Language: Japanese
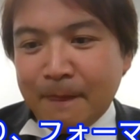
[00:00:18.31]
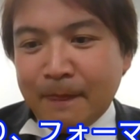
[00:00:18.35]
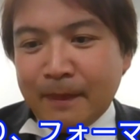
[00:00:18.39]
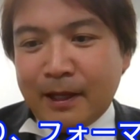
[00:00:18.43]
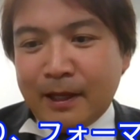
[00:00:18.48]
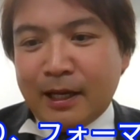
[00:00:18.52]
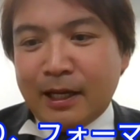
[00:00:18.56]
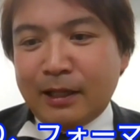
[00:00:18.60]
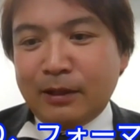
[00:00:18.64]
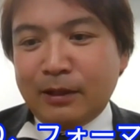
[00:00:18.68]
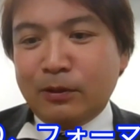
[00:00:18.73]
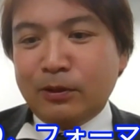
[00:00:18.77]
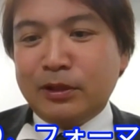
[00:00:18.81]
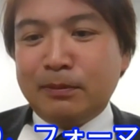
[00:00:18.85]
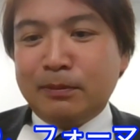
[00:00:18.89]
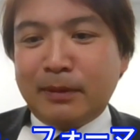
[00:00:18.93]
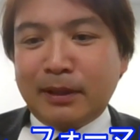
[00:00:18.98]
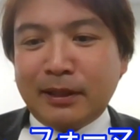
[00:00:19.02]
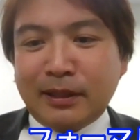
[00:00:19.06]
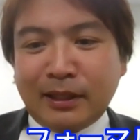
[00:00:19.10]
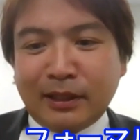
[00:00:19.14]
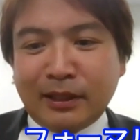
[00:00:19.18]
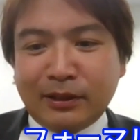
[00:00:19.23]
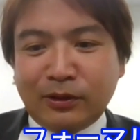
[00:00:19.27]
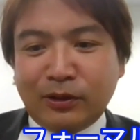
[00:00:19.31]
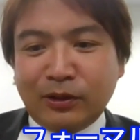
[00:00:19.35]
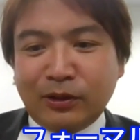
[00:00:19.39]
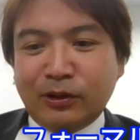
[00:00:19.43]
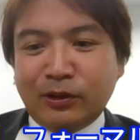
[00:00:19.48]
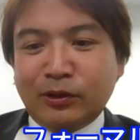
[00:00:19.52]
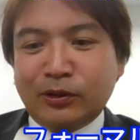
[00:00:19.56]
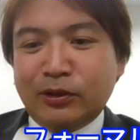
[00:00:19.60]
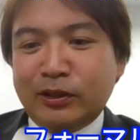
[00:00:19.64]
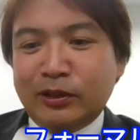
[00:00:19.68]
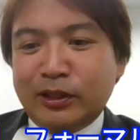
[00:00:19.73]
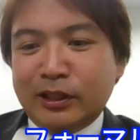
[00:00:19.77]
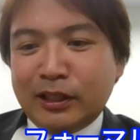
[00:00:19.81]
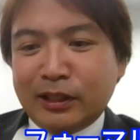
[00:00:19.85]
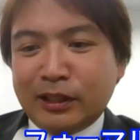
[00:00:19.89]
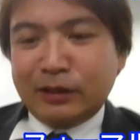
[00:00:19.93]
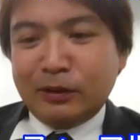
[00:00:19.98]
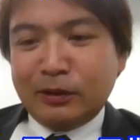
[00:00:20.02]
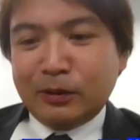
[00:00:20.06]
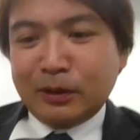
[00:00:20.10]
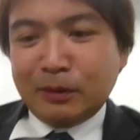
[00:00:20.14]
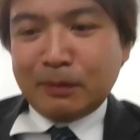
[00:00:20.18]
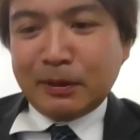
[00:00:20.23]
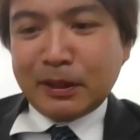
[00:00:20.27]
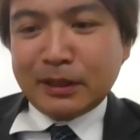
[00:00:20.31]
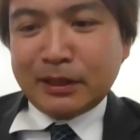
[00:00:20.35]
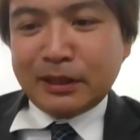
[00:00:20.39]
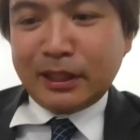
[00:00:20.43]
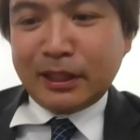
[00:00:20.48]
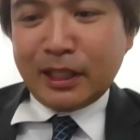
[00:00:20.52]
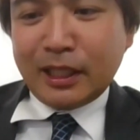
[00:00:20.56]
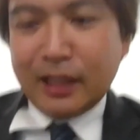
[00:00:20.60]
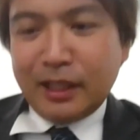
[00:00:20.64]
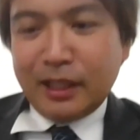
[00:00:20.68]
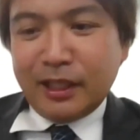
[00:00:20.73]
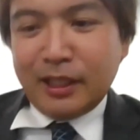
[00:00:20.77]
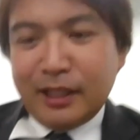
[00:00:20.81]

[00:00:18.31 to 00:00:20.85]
えー、野島さんということになっておりまして、